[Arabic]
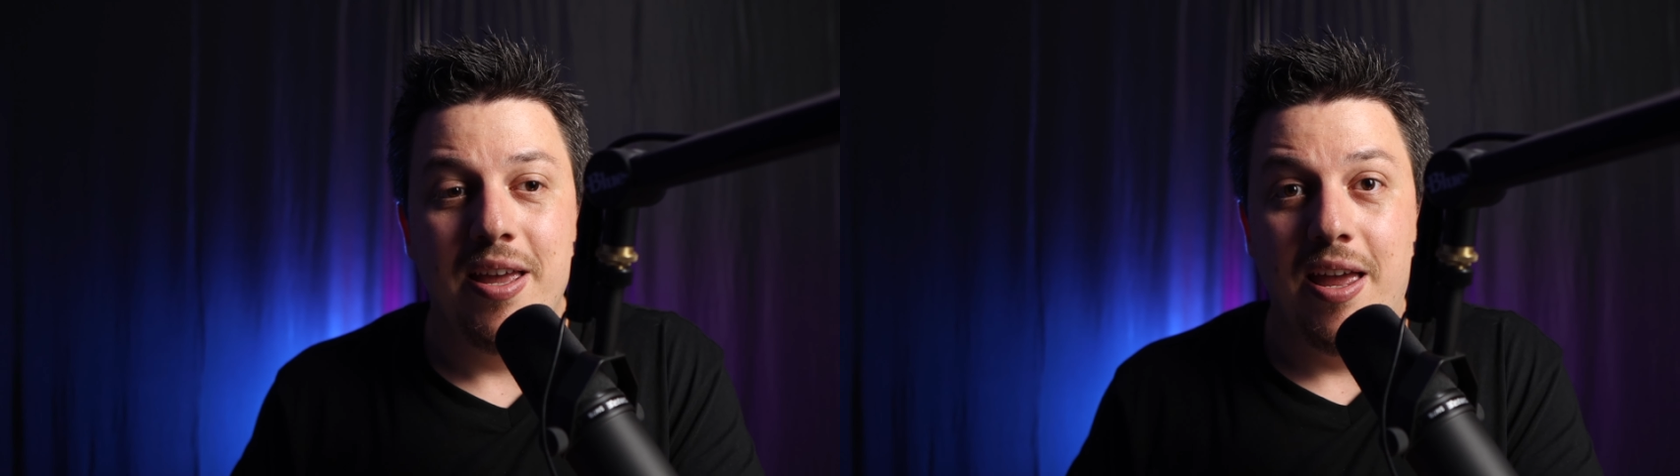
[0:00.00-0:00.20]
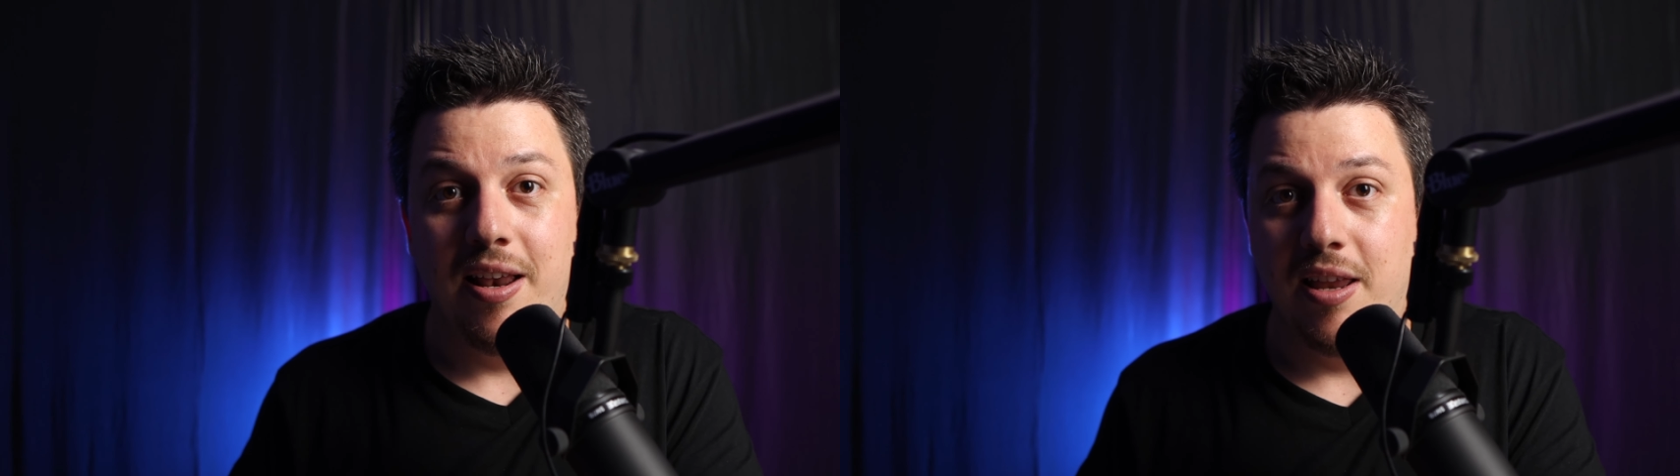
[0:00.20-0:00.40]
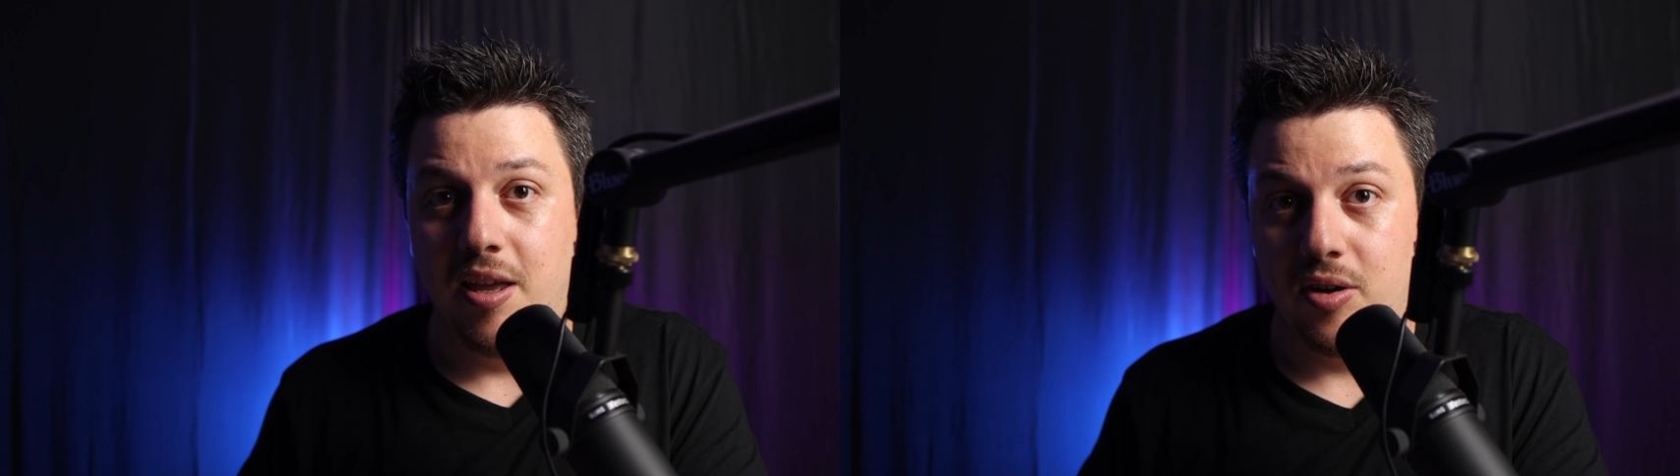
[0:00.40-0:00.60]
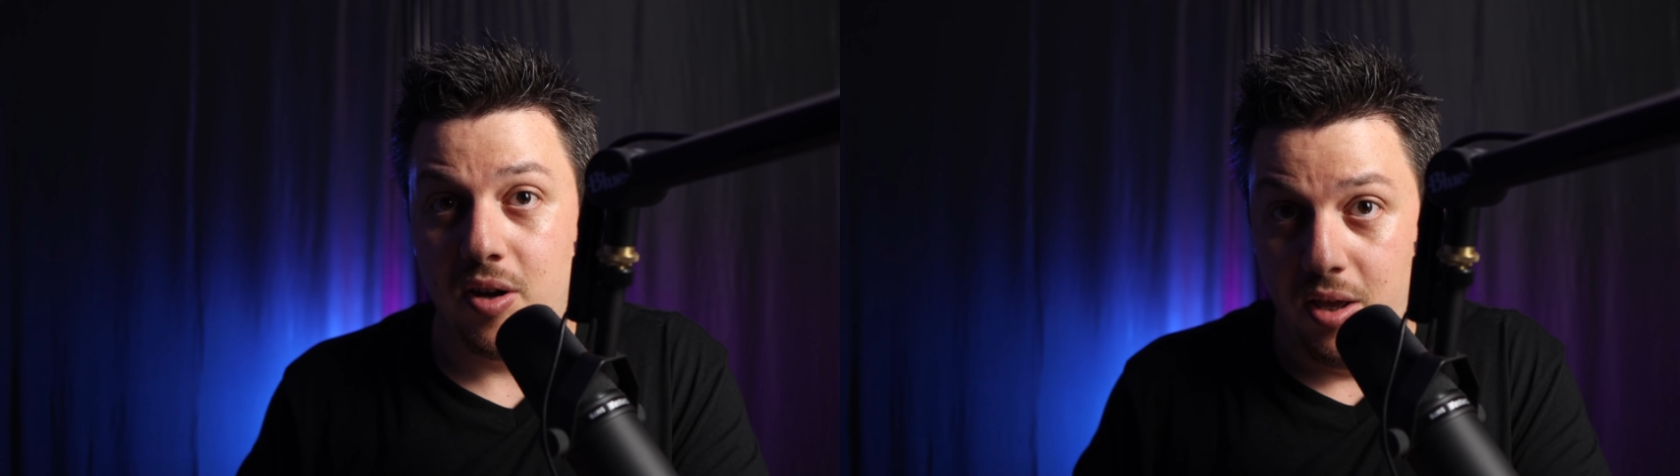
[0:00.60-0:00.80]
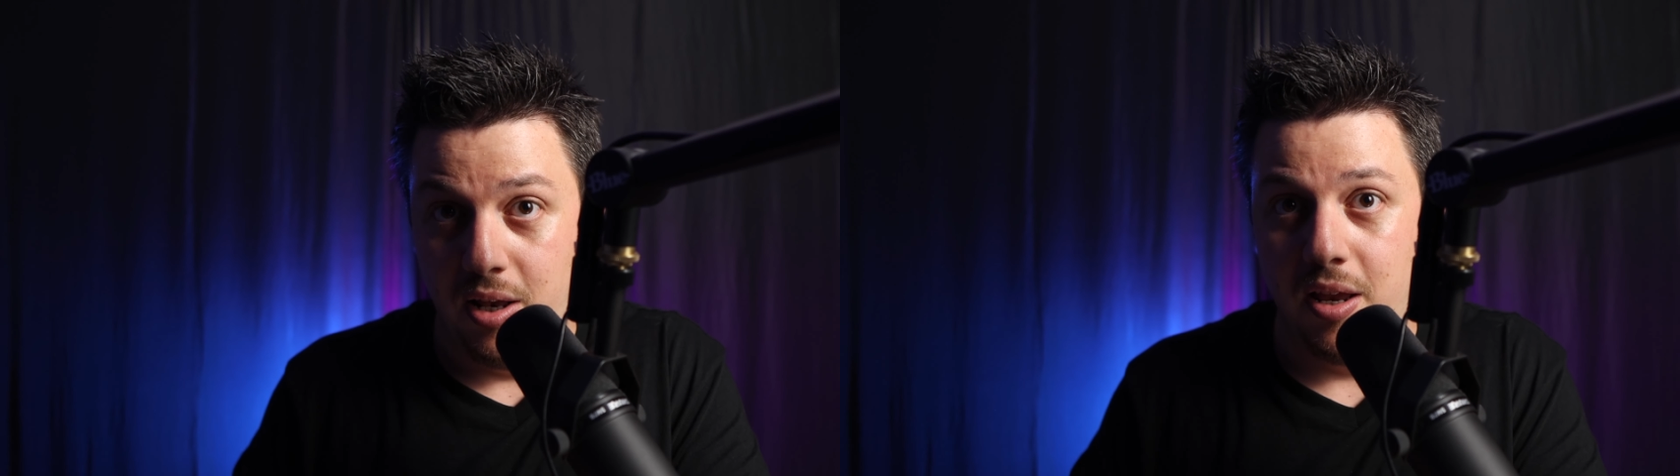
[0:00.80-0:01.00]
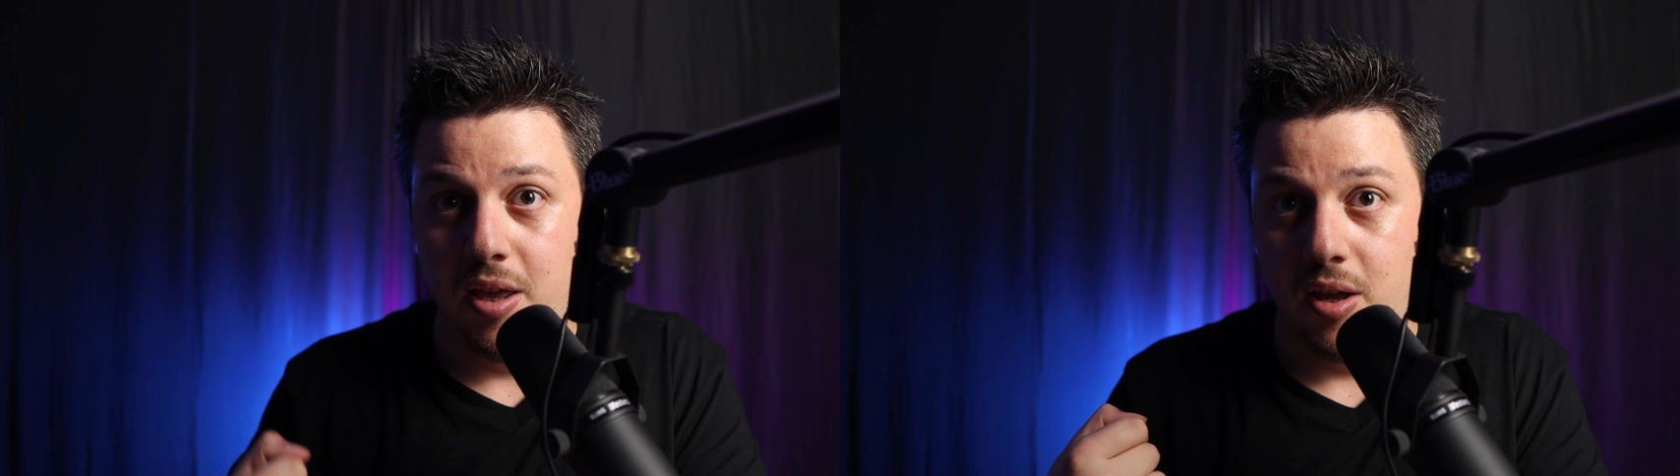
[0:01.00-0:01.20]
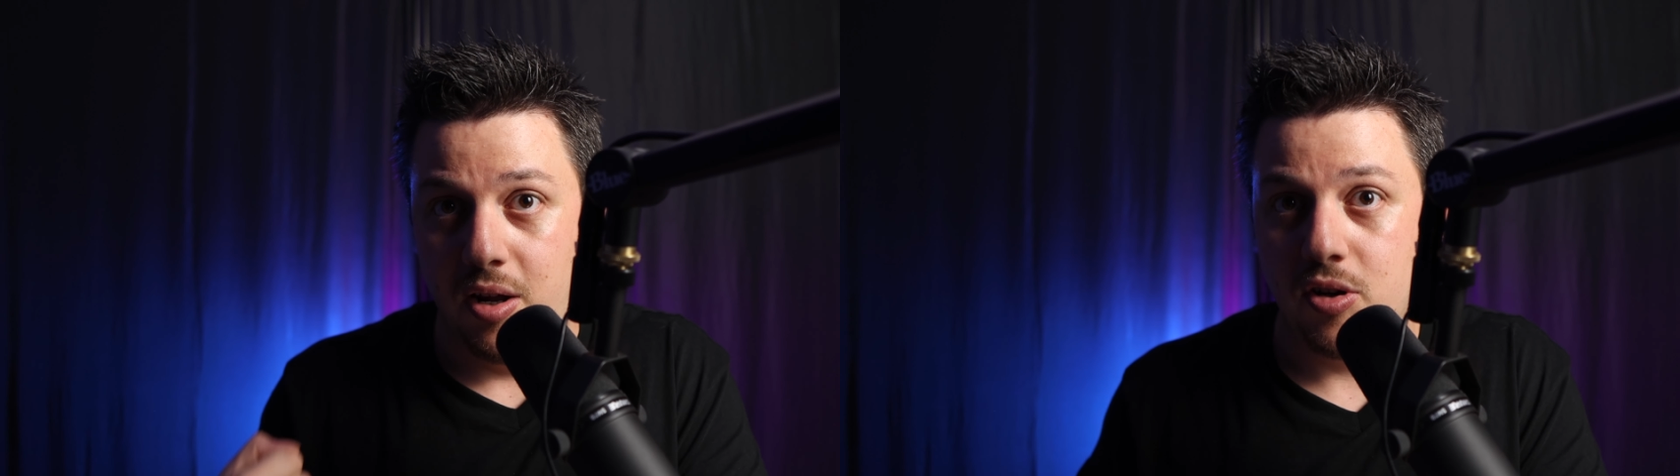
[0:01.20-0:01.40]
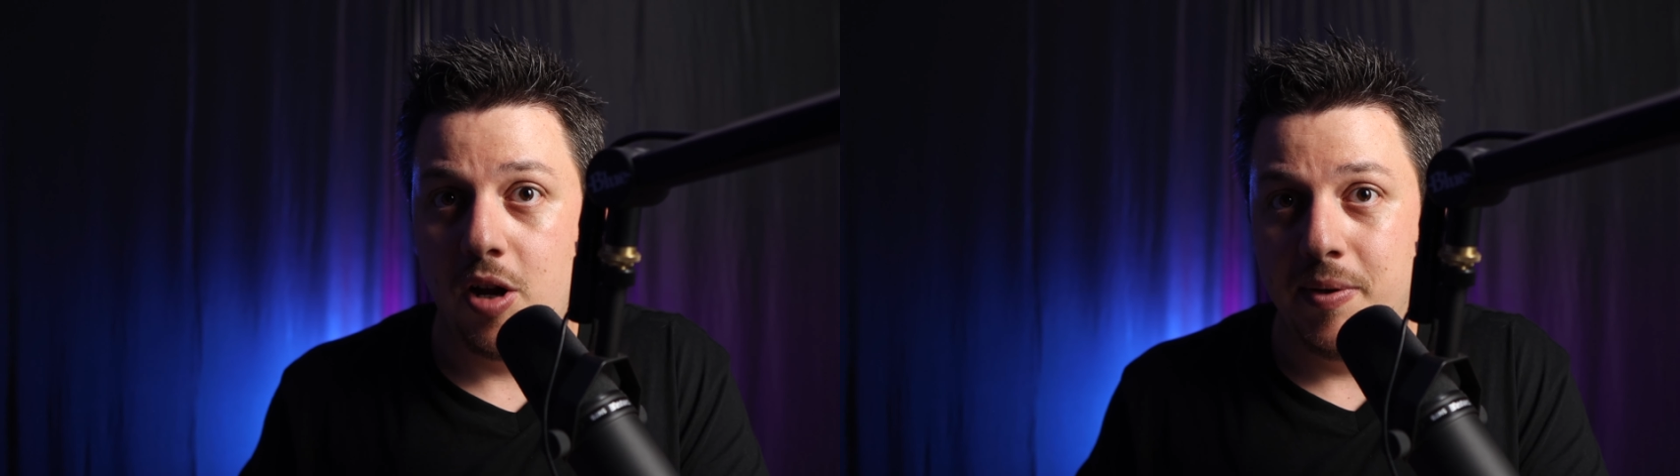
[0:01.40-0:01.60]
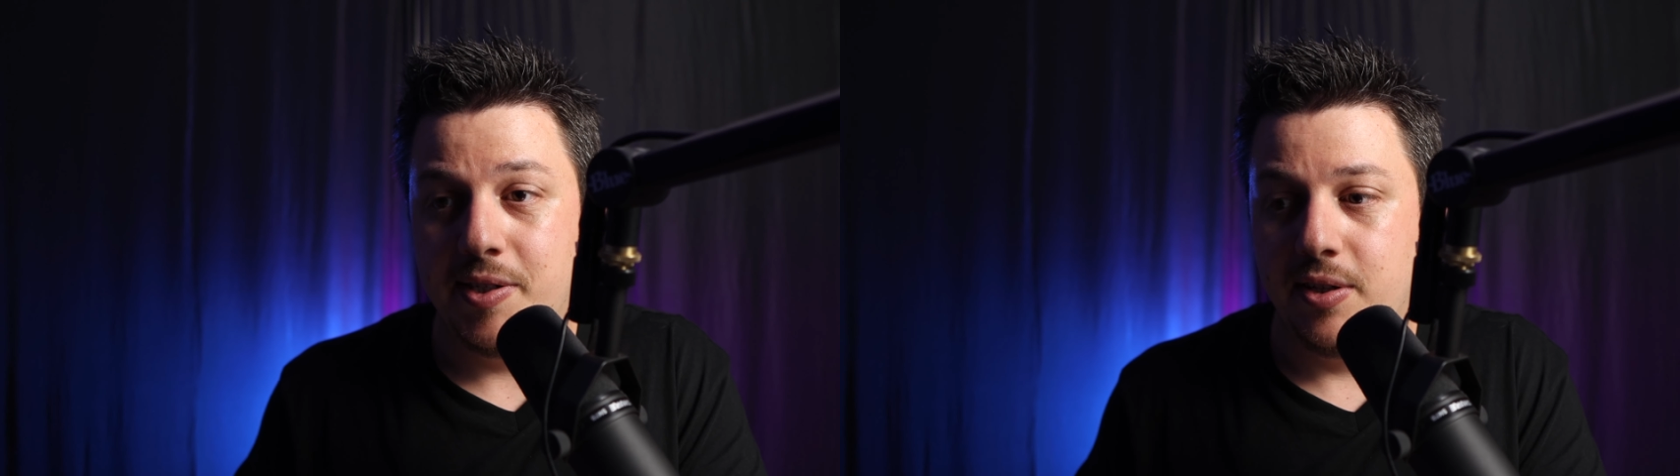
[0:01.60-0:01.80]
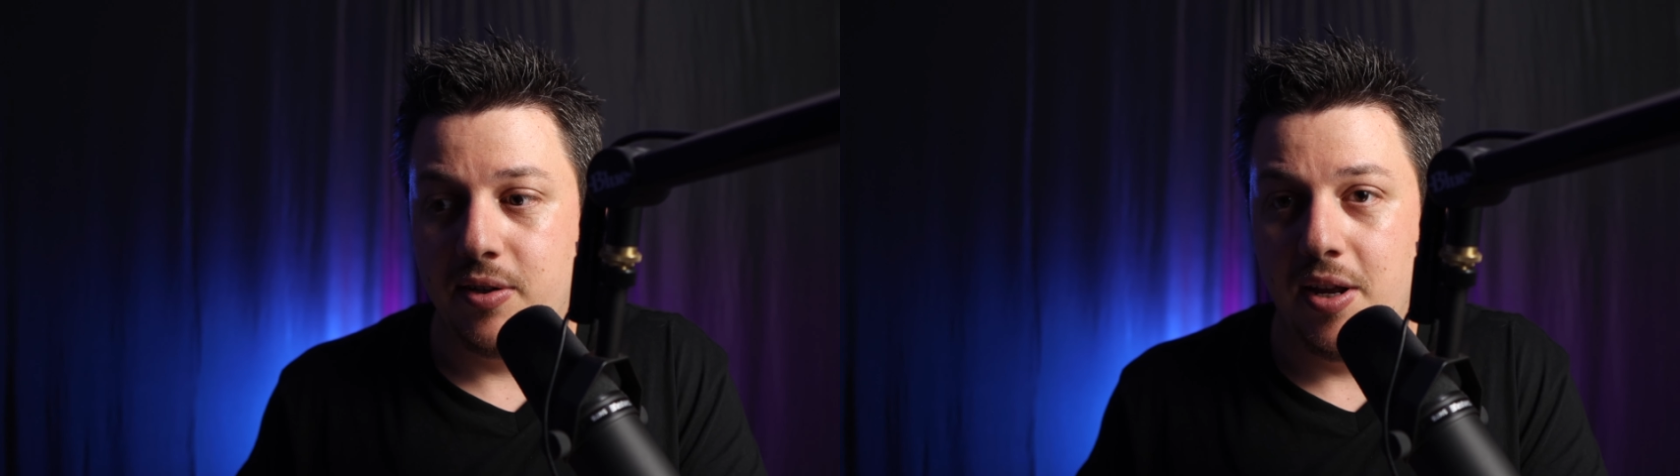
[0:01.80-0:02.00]
الارقام
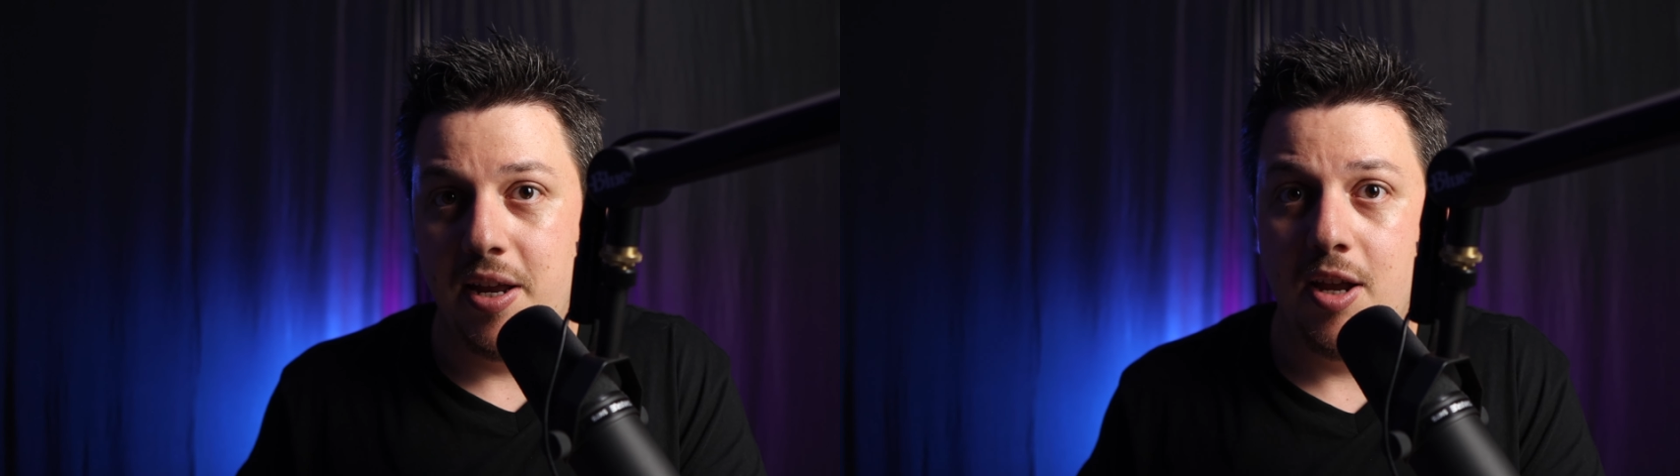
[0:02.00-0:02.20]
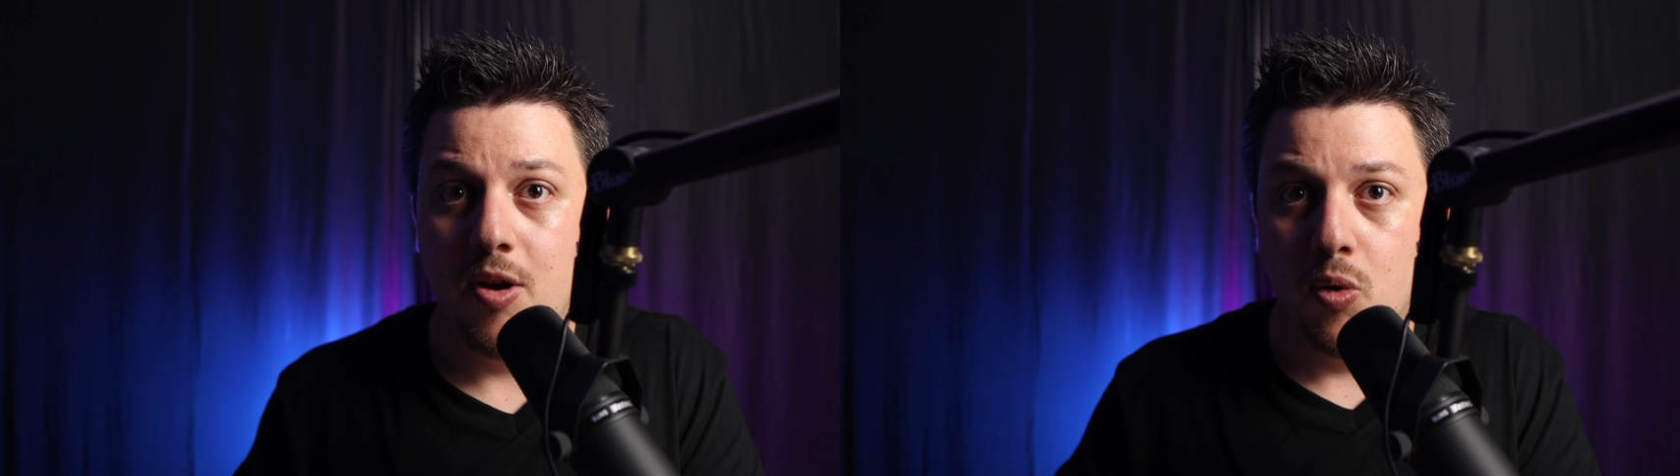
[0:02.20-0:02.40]
السريه